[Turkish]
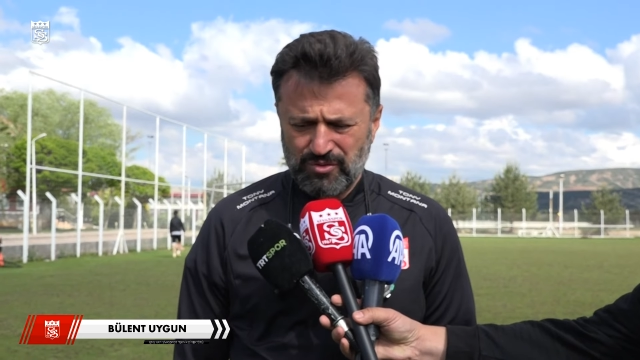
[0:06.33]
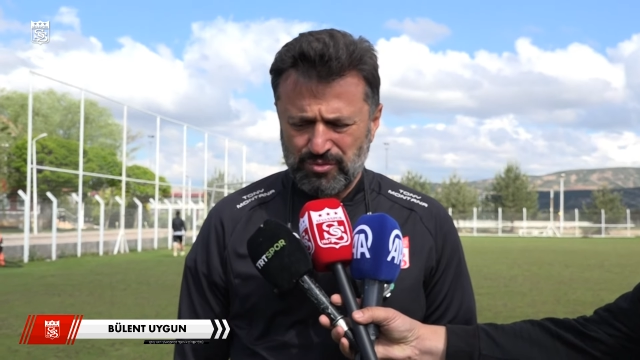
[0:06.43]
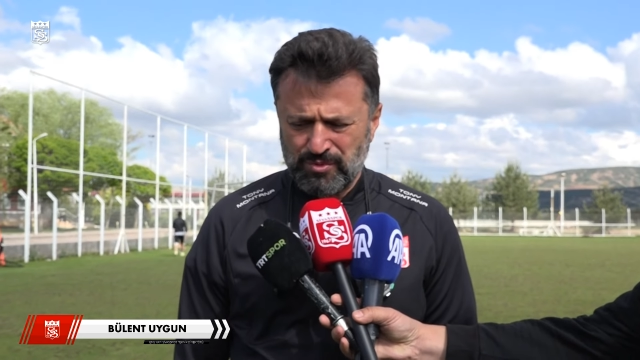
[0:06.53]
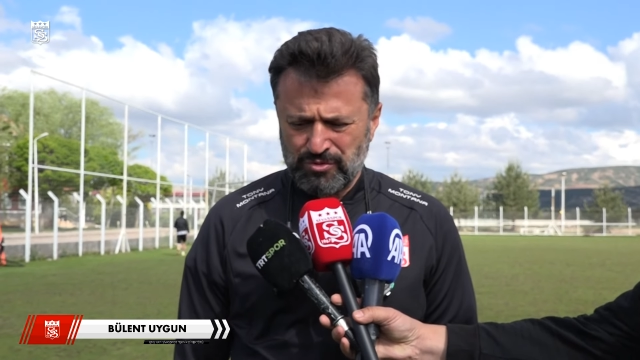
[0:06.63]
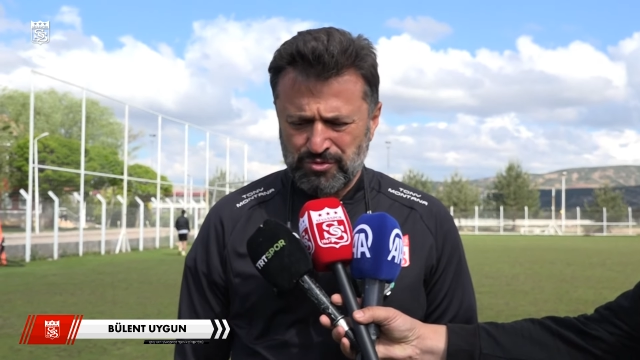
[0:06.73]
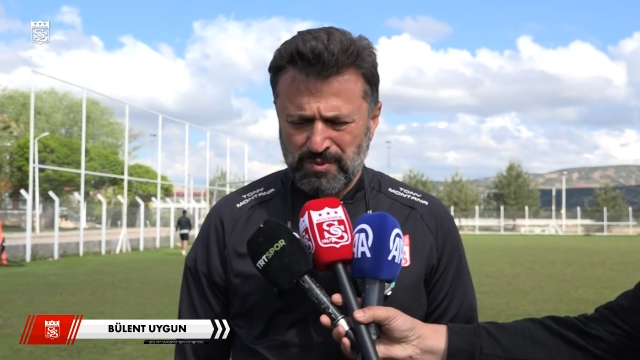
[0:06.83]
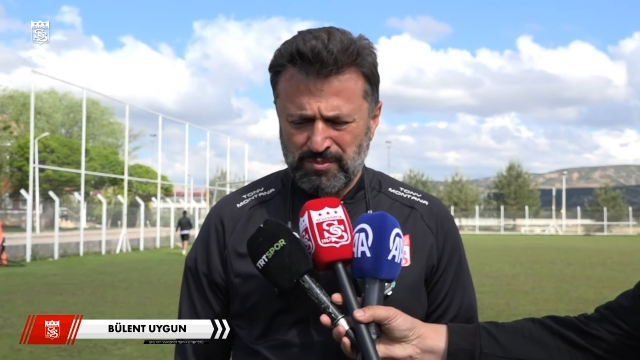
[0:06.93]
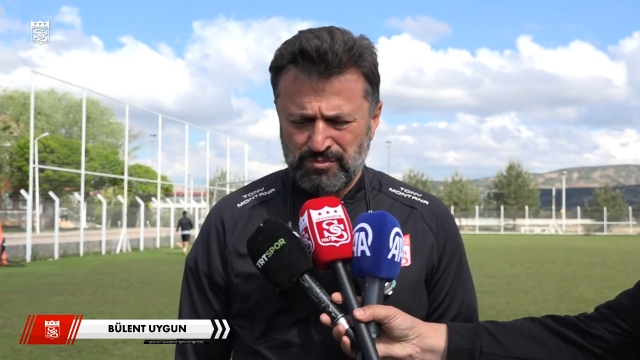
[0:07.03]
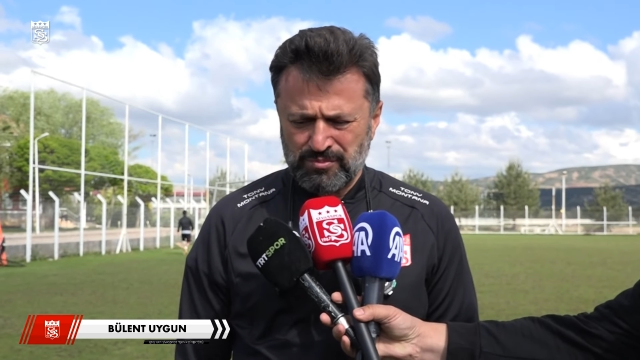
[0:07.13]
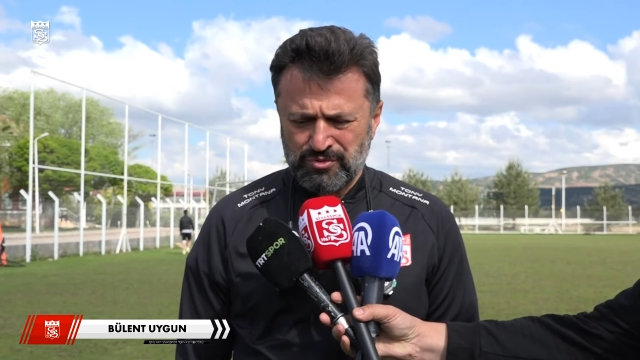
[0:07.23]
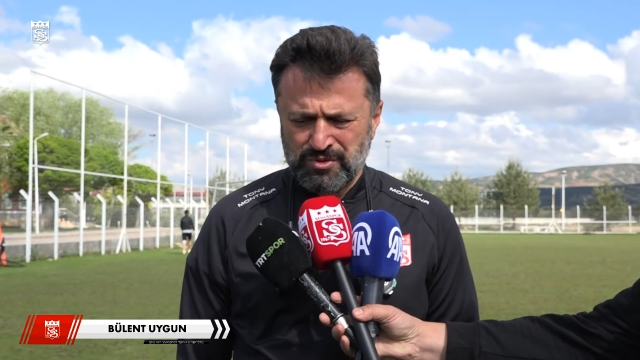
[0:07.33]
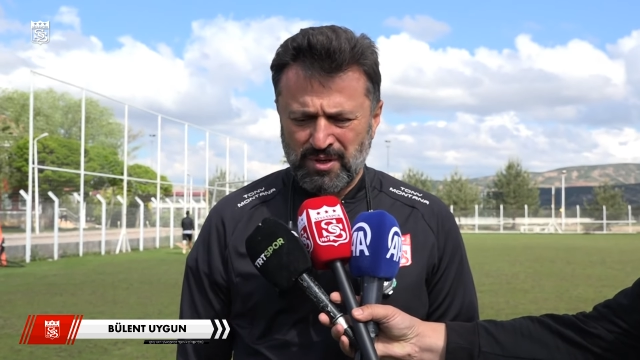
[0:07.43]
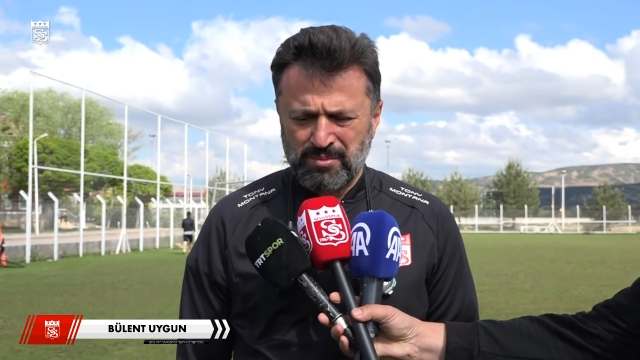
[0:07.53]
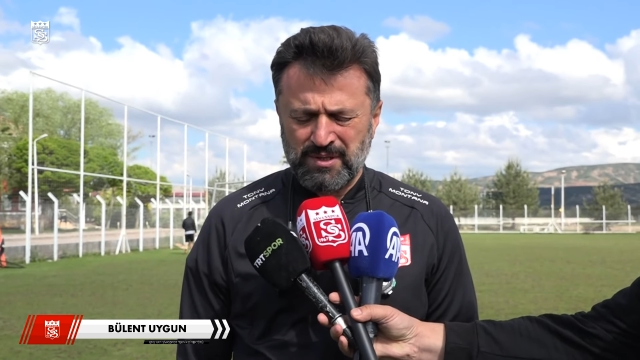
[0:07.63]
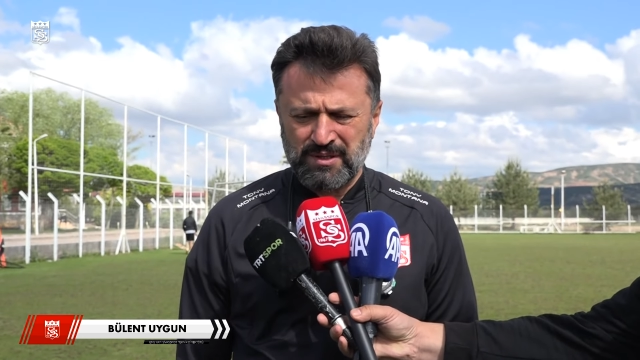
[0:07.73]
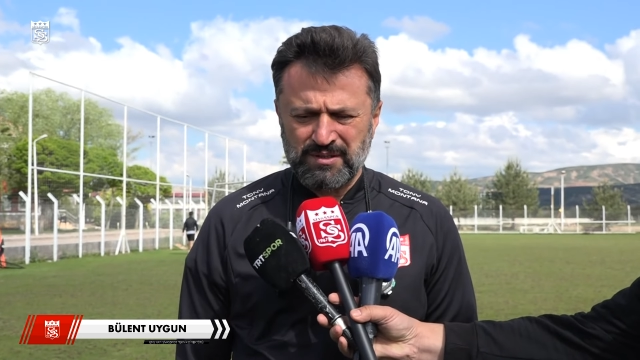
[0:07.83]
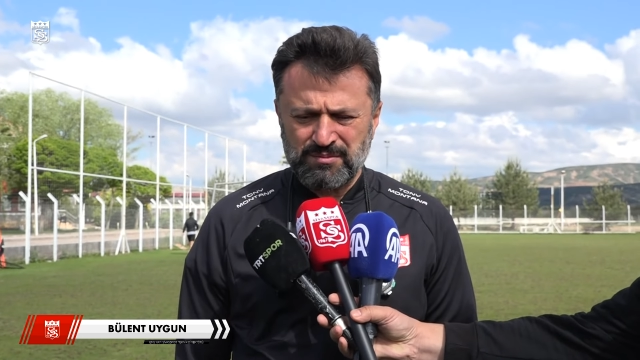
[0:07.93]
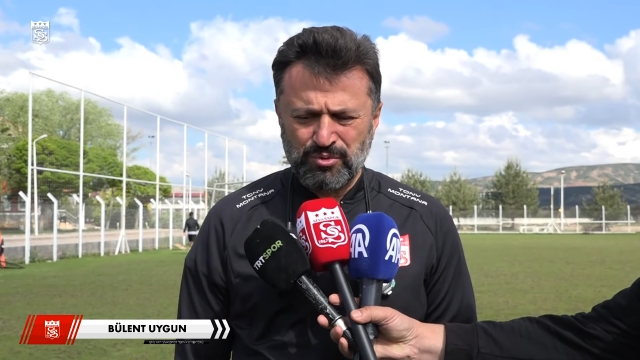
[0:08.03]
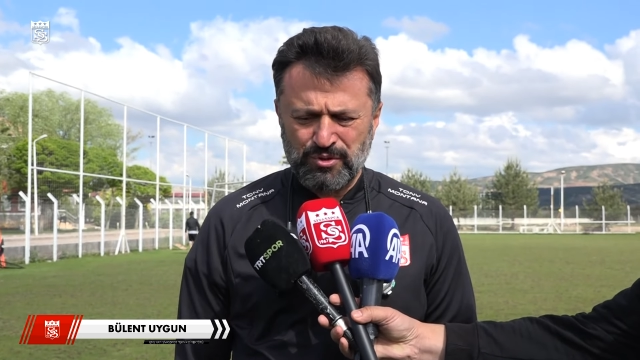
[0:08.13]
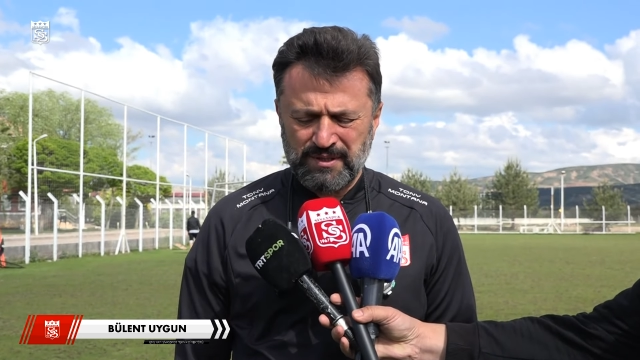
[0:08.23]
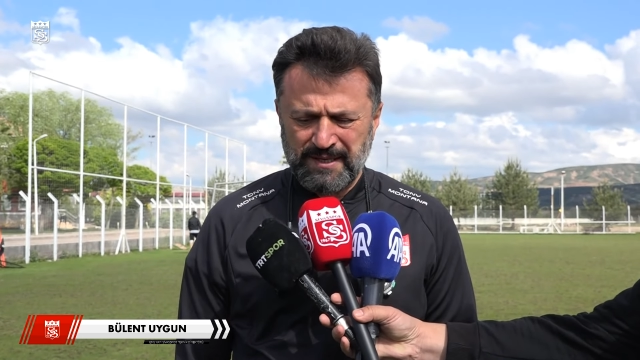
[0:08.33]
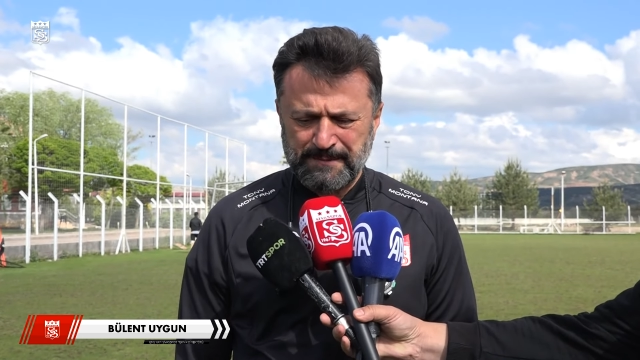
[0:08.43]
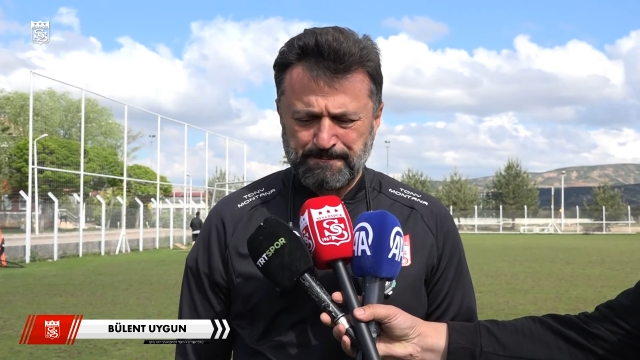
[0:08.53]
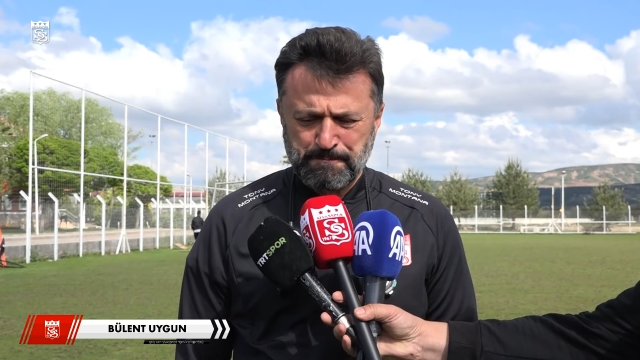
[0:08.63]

küme düşme müsabakalarının bu kadar